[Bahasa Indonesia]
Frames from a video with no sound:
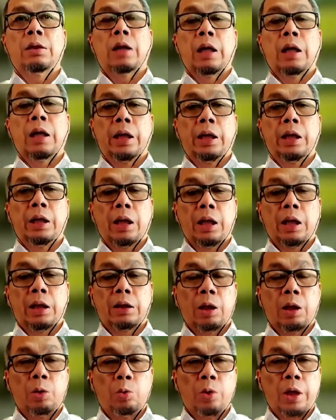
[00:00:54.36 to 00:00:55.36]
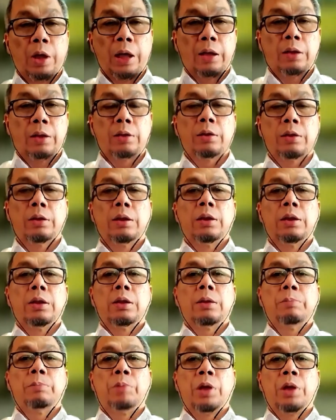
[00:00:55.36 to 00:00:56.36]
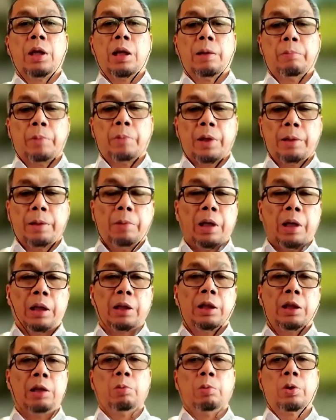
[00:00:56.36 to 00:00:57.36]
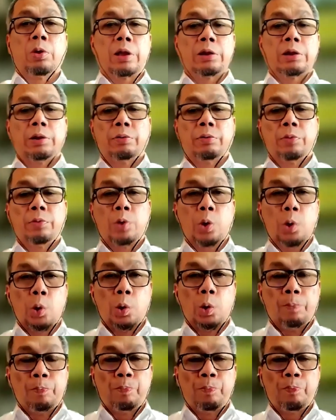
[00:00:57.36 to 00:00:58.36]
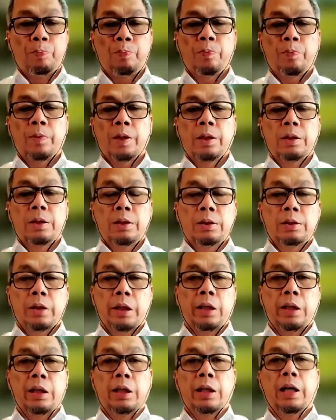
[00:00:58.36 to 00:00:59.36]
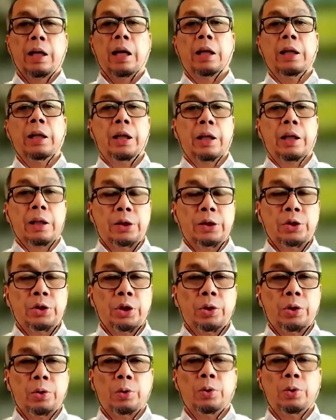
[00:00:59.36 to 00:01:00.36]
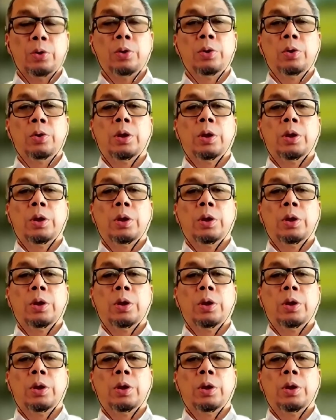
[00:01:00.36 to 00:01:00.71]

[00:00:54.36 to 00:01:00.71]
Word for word: agenda tahunan bernama Bali Demokrasi Forum. Saya hadir di situ